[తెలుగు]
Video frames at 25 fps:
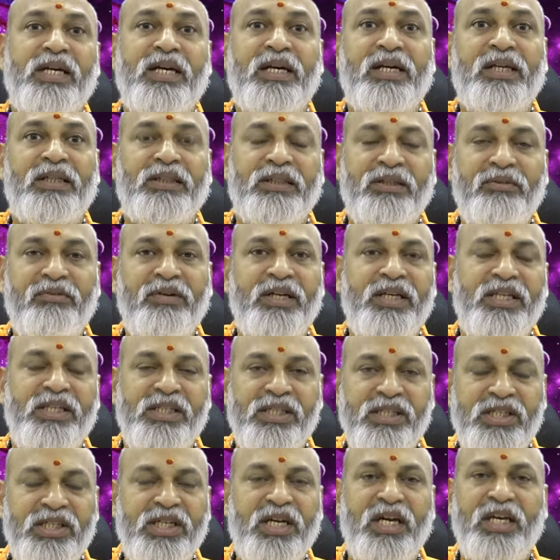జాగ్రత్త
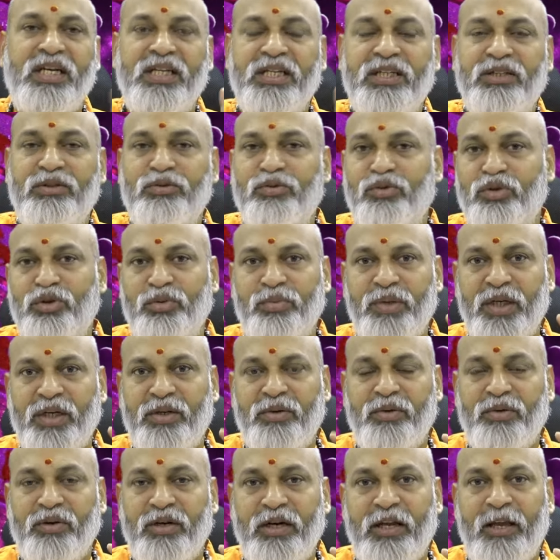వహించాలి ఇది
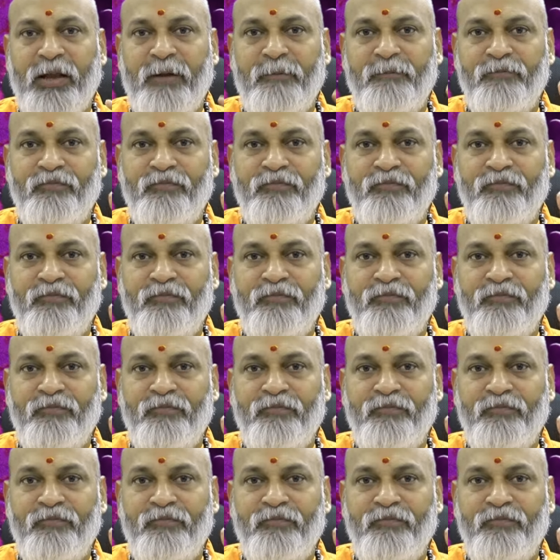గుర్తుపెట్టుకోండి